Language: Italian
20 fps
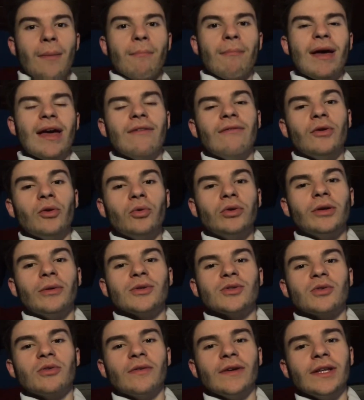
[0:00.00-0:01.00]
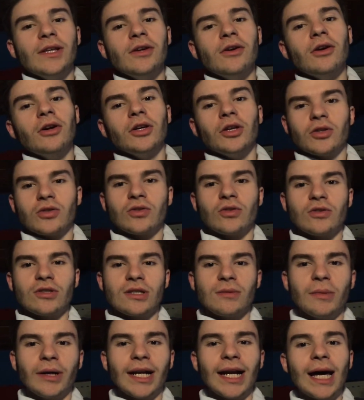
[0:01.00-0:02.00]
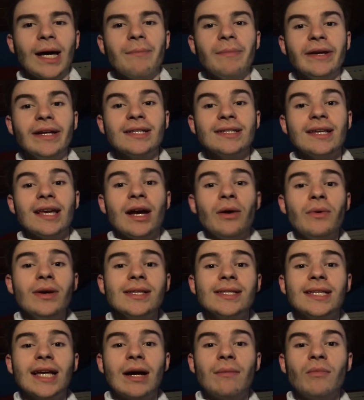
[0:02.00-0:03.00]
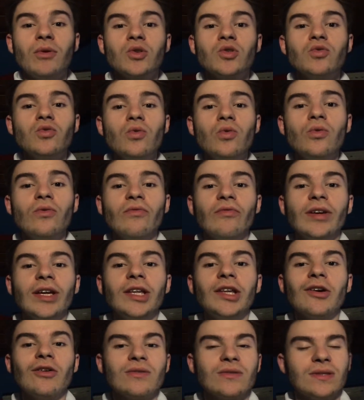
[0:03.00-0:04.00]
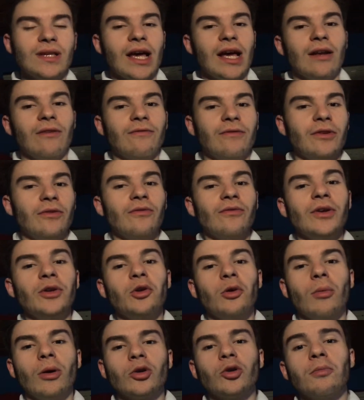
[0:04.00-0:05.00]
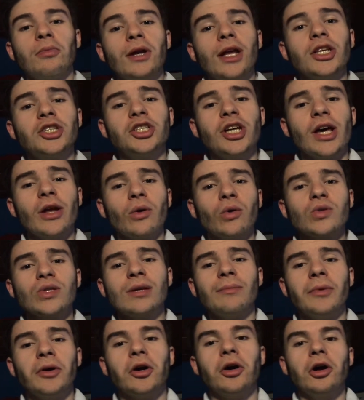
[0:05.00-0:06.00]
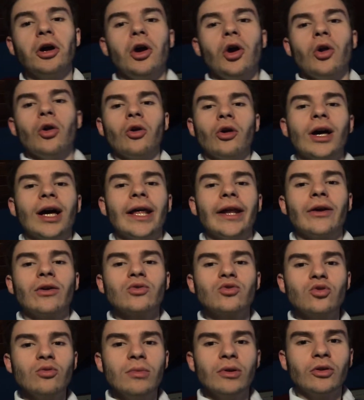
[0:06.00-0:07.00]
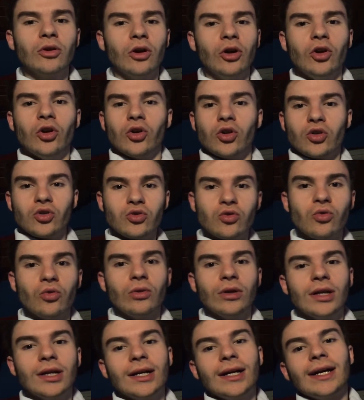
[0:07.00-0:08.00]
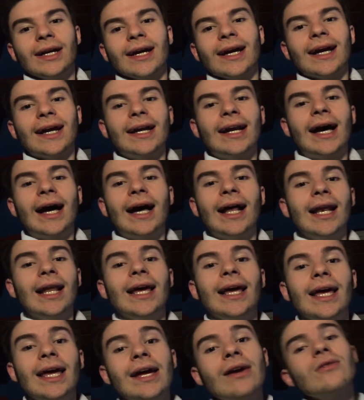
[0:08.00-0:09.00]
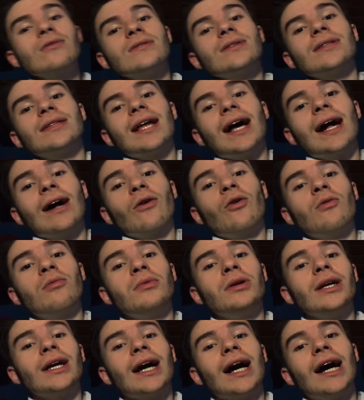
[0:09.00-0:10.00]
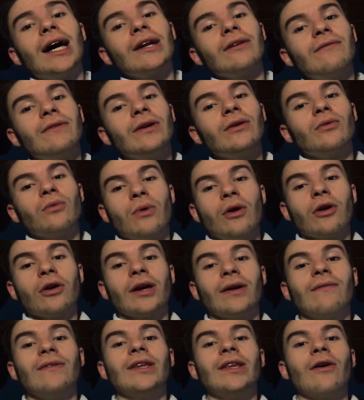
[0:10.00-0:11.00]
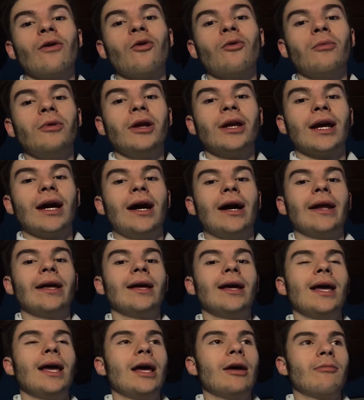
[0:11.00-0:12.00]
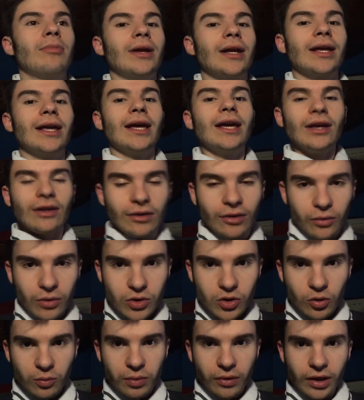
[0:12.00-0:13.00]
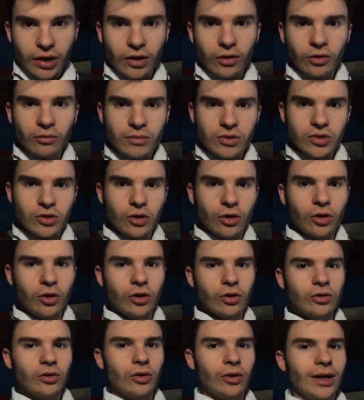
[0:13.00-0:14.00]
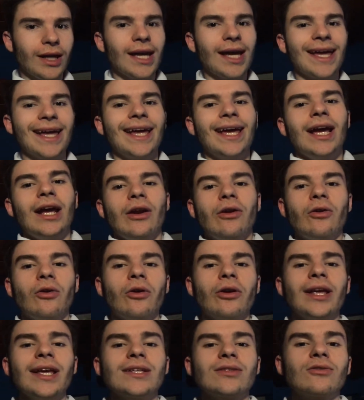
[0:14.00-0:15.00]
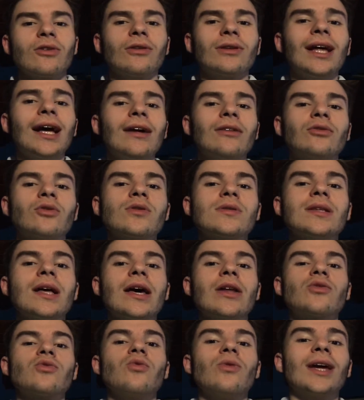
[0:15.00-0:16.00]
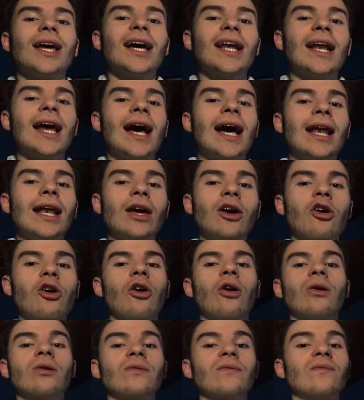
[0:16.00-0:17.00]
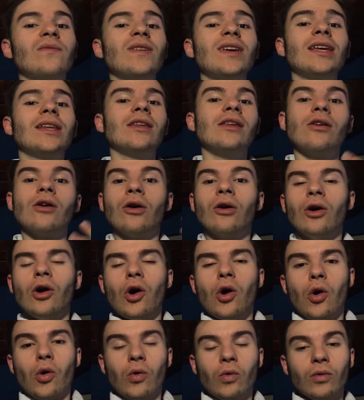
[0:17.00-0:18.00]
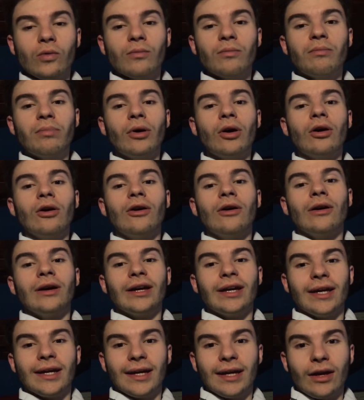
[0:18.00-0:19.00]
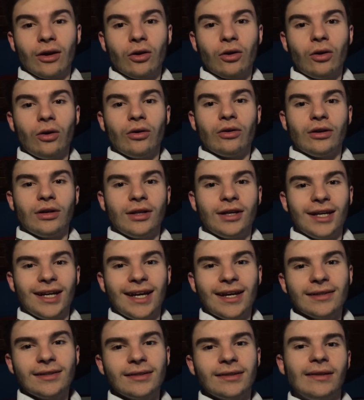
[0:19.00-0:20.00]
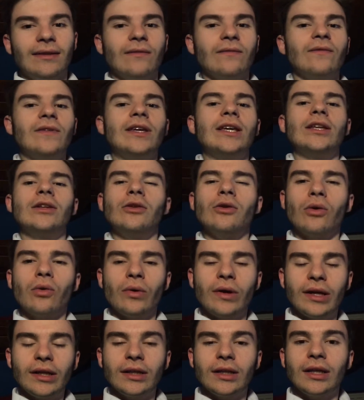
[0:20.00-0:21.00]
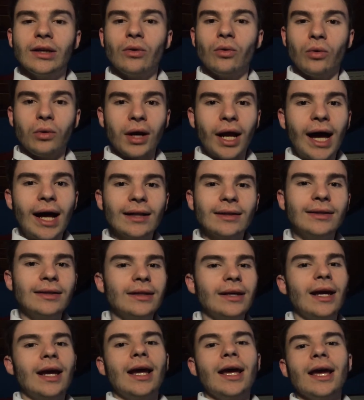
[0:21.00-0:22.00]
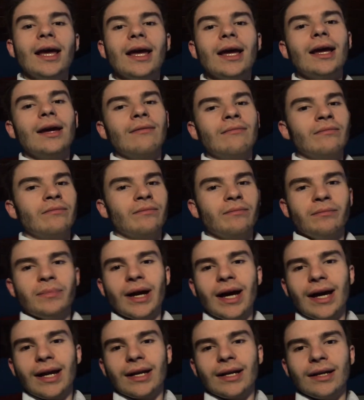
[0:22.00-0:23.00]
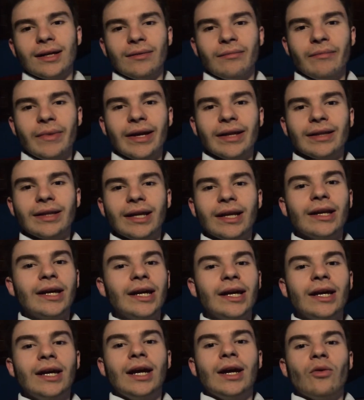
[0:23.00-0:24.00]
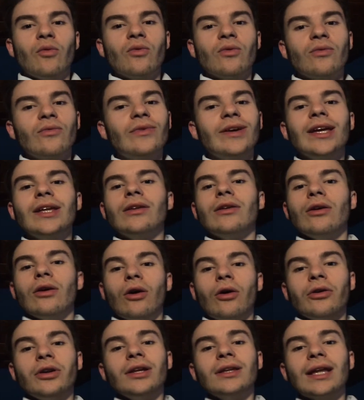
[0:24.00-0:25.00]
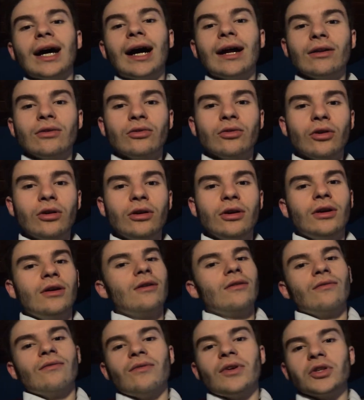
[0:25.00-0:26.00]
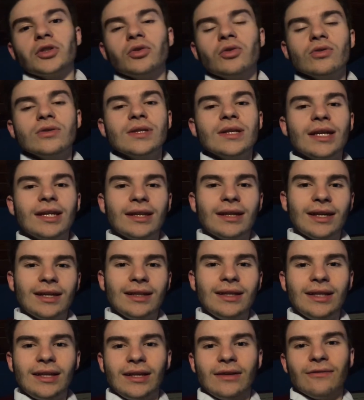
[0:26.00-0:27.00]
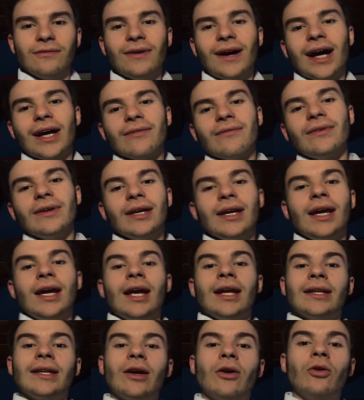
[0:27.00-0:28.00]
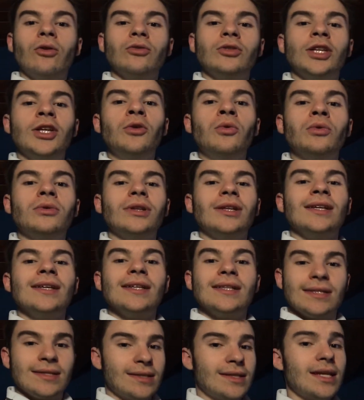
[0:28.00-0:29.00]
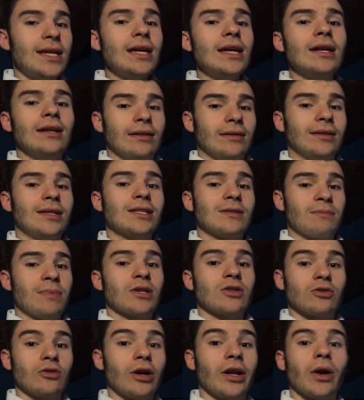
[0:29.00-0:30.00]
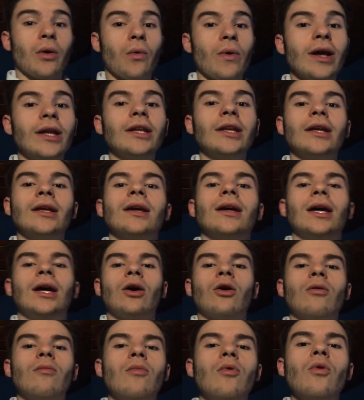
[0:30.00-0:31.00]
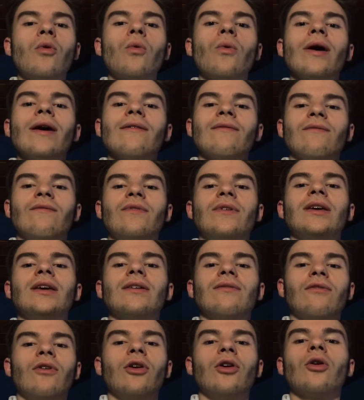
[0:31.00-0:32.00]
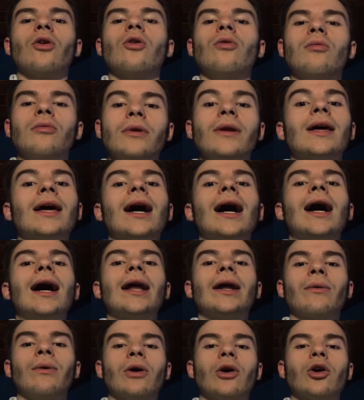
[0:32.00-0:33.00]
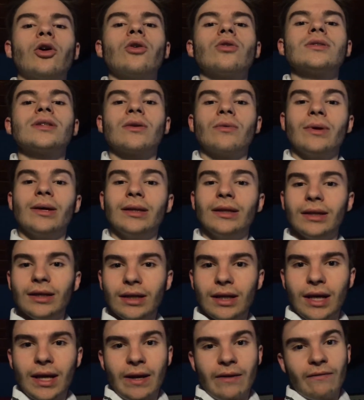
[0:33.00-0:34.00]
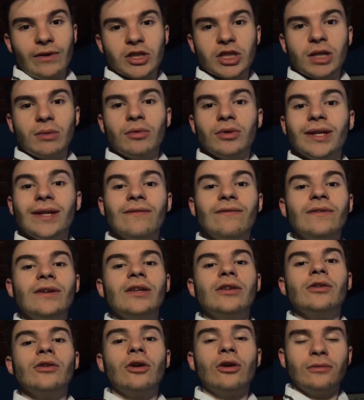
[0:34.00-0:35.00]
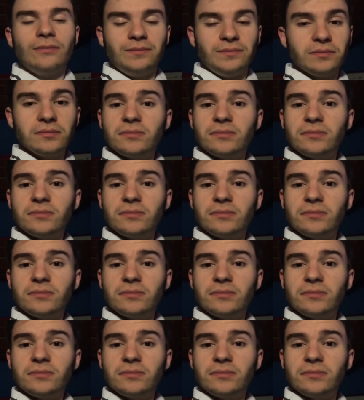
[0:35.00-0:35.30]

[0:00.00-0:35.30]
Benvenuti in questo nuovo video, io sono Sima Graphics e qui siamo su un video selfie, un video molto più leggero così almeno lo carico subito sul canale e così da comunicarvi quello che vi devo comunicare perché in questo periodo mi sono accorto che non riesco tanto a stare sul canale con video un po' eh, con editing video quindi curati e per mettere un video ogni tanto faccio così di farvi dei contenuti sì di spessore quindi comunque vi voglio comunicare qualcosa quindi facciamo dei video